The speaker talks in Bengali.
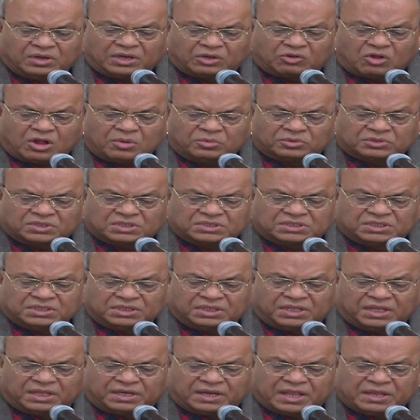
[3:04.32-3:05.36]
অভিযোগ করেন
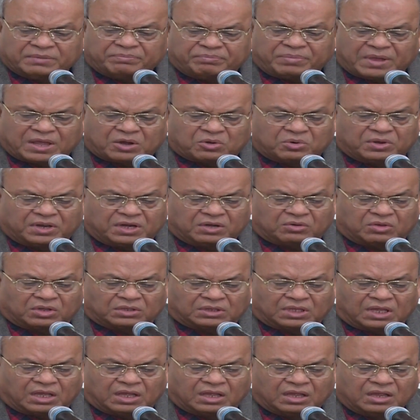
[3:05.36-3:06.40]
রুহুল কবির
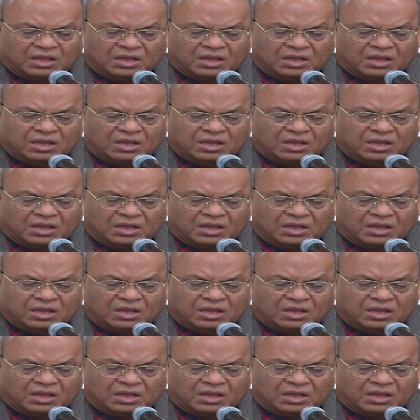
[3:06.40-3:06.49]
রিজভি